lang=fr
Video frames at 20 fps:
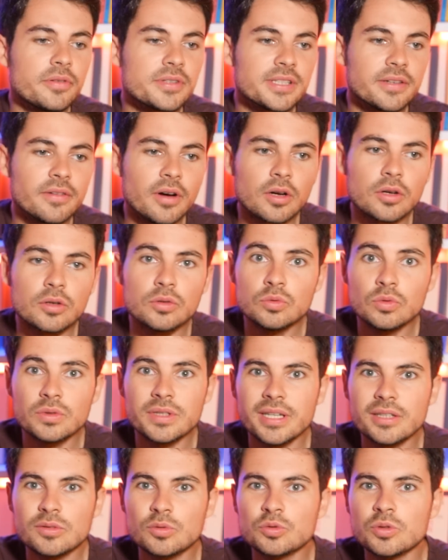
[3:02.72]
faut savoir que nous, on
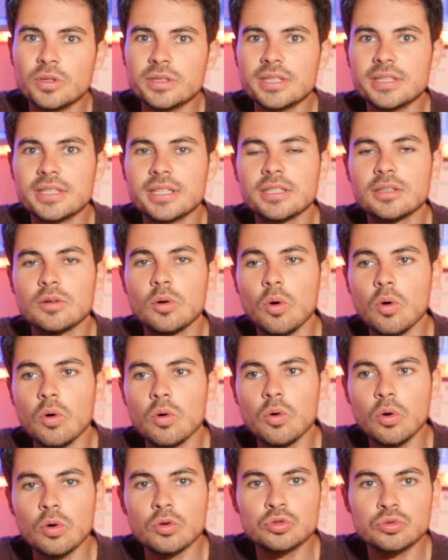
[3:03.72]
avait toujours été des gros
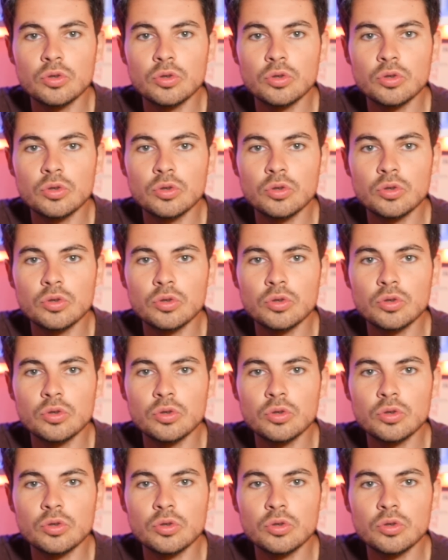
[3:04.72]
gros